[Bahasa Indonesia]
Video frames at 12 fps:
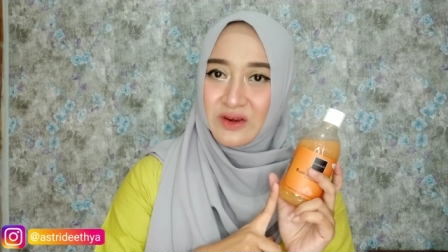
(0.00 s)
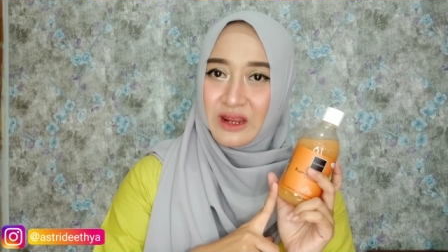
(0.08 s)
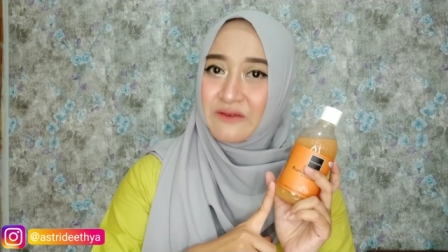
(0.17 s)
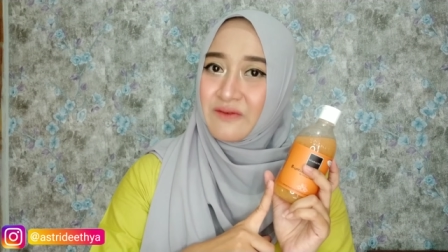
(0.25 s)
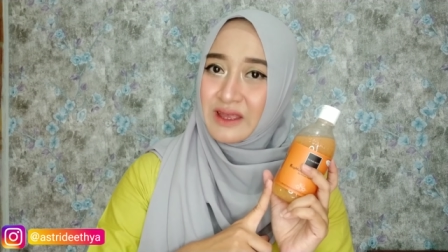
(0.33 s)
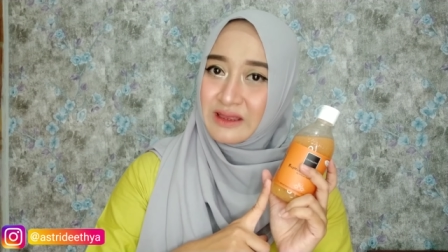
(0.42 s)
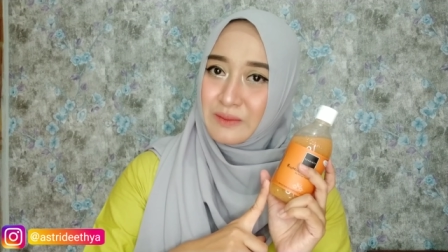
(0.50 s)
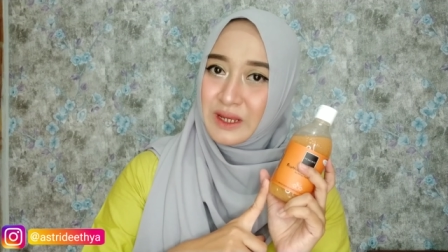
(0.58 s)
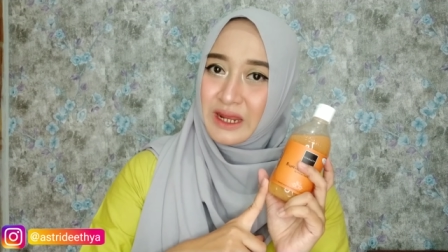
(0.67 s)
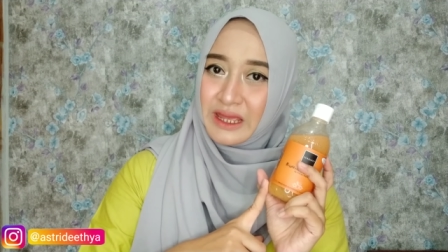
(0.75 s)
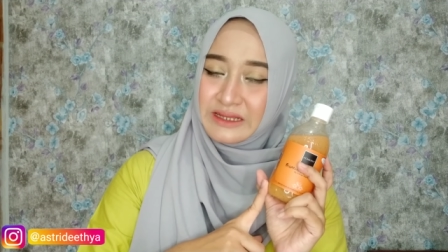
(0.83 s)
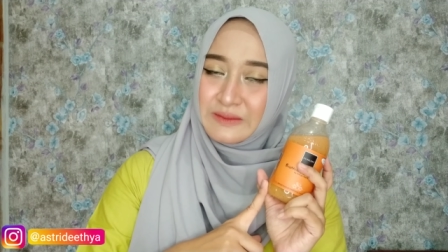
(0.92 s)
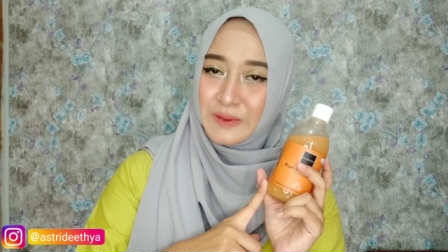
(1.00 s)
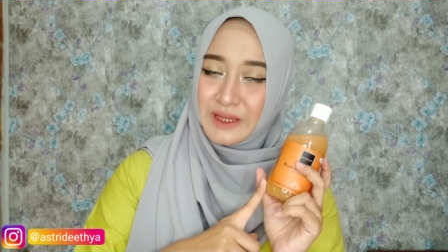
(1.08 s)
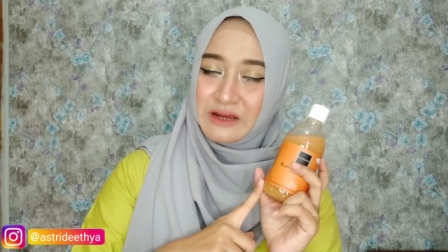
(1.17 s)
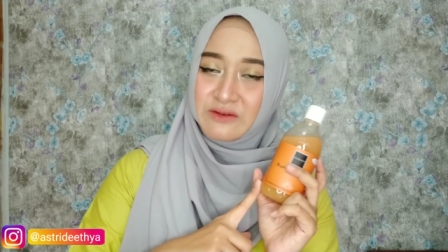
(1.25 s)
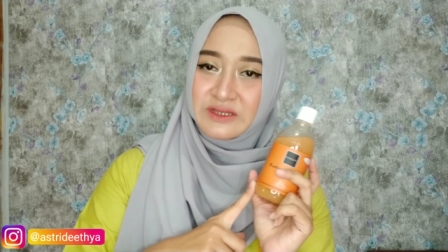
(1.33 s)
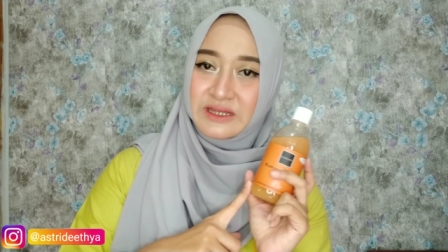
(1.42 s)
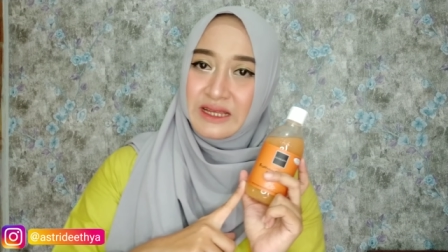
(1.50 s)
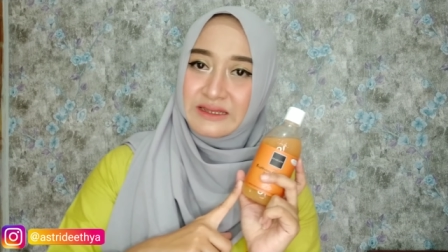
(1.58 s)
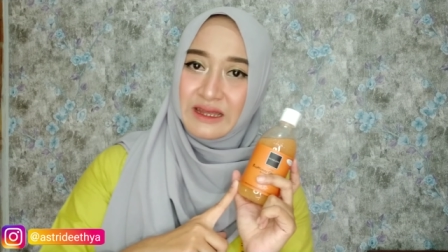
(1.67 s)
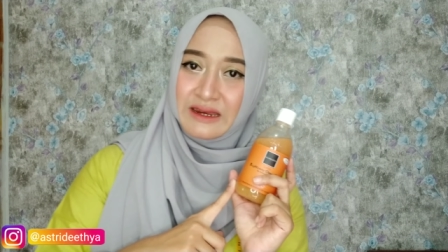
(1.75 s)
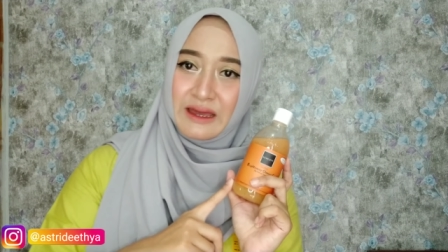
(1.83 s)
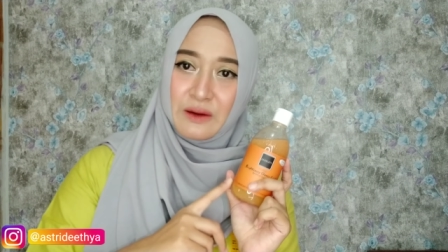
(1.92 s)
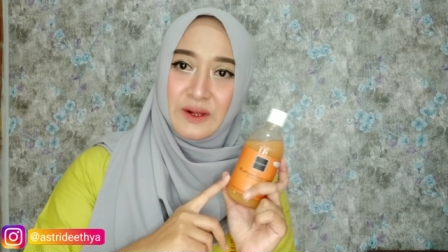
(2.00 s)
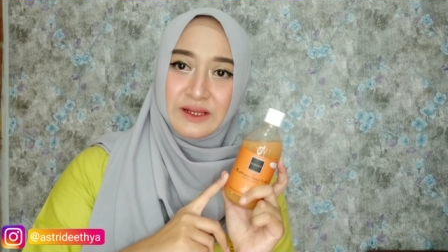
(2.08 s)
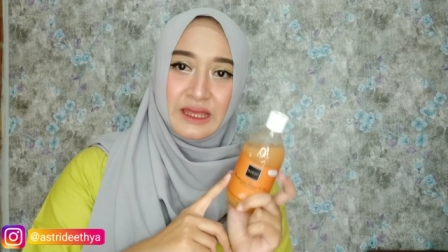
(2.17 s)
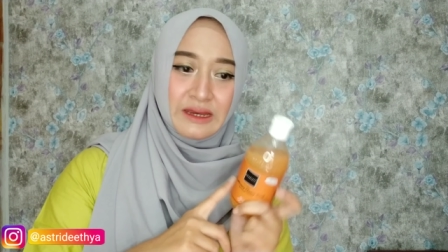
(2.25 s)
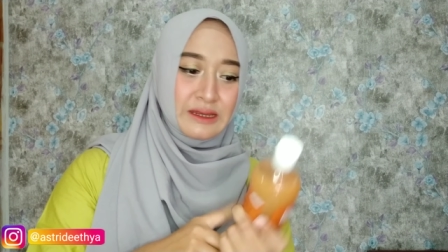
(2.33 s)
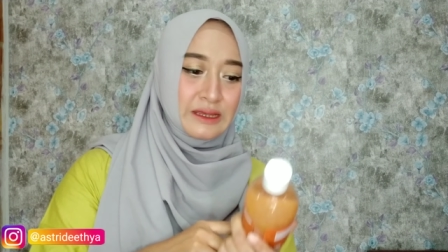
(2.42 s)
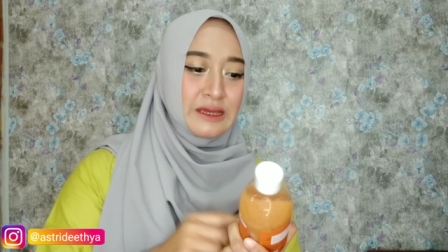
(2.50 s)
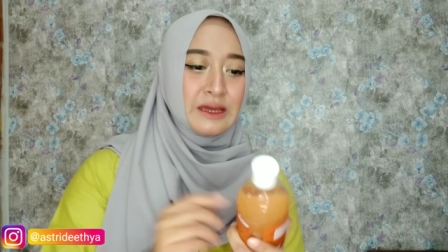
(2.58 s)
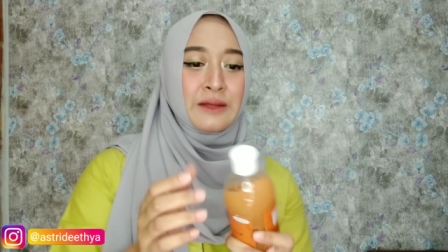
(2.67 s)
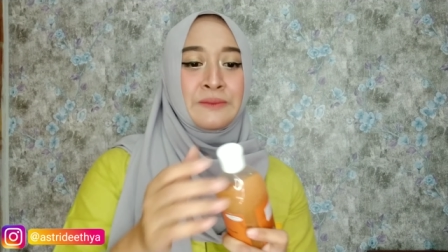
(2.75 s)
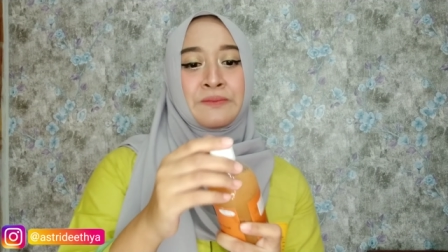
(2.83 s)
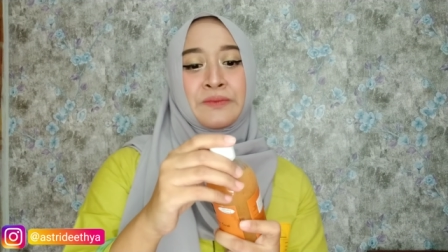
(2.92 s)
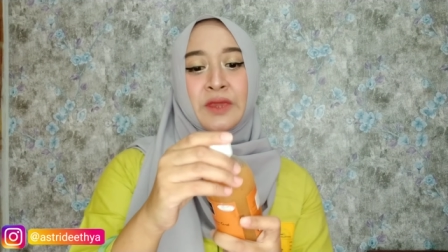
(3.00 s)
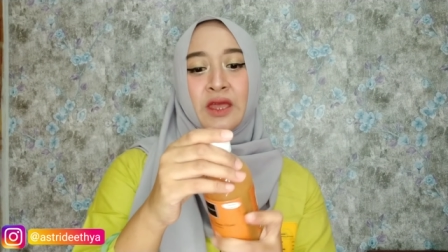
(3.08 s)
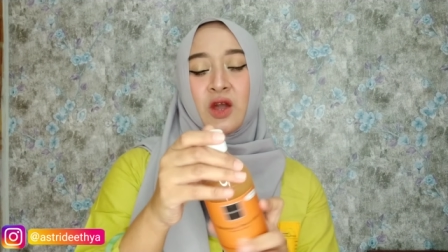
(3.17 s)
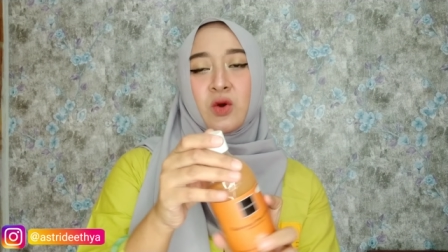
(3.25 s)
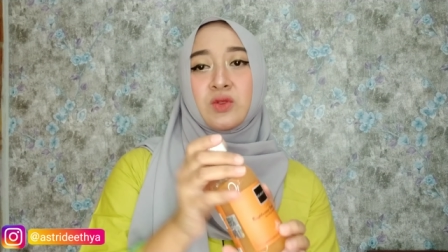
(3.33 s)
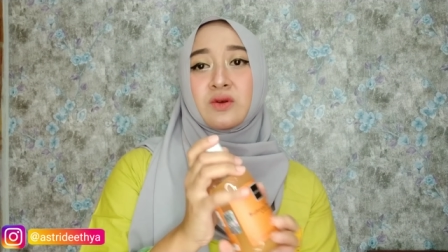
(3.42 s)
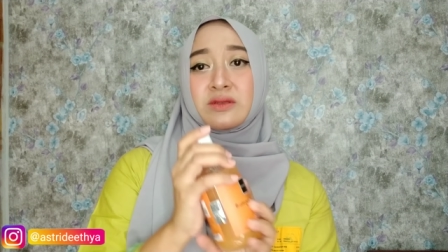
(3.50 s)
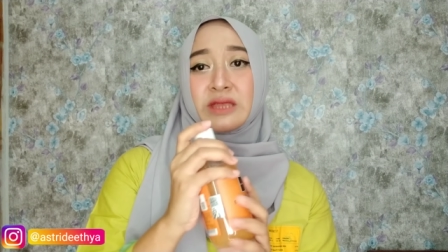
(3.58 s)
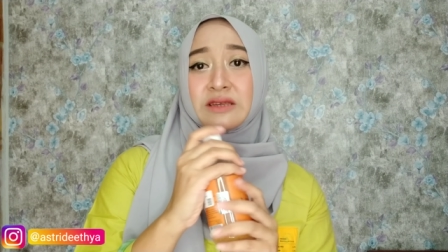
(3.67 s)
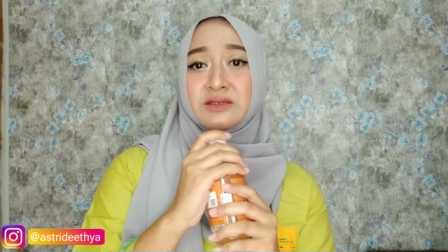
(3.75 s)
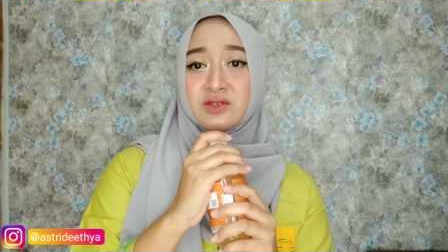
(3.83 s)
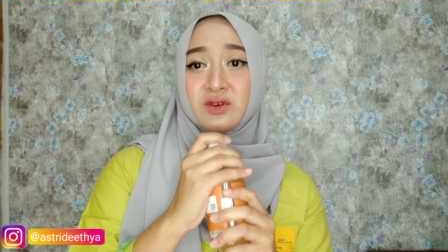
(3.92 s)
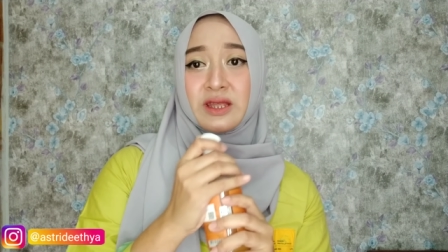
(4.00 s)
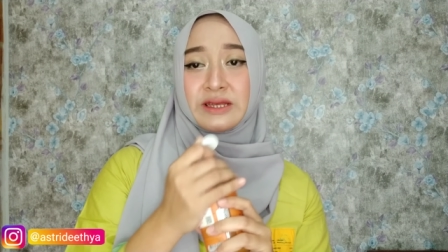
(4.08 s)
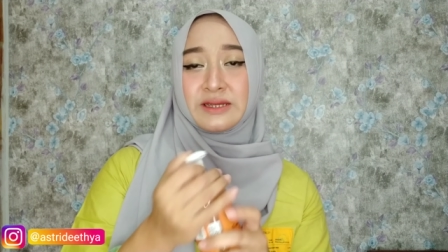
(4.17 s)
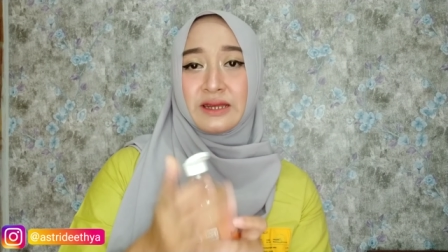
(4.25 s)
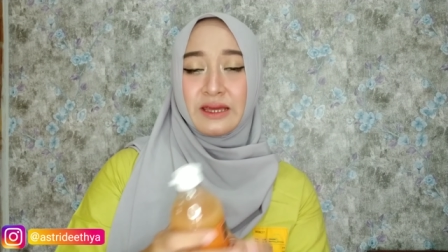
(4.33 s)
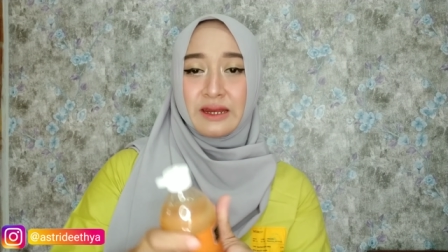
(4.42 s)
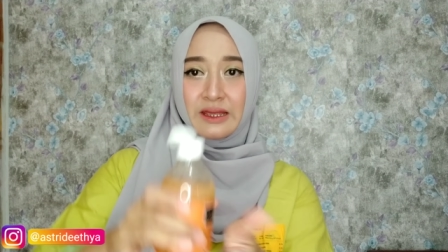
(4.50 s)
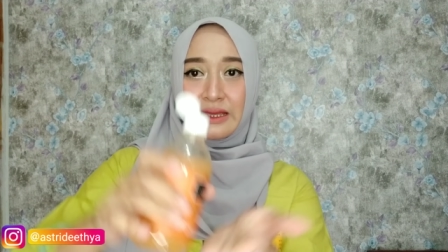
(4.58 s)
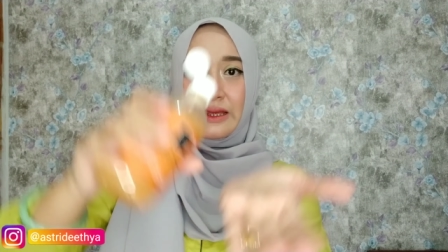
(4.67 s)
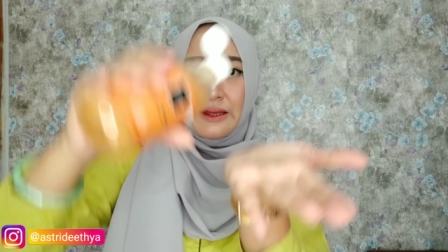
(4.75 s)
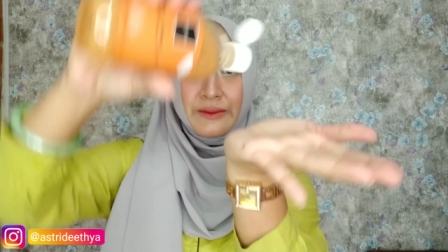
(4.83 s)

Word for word: dan vitamin E seperti yang aku jelaskan di awal tadi. Untuk teksturnya sendiri,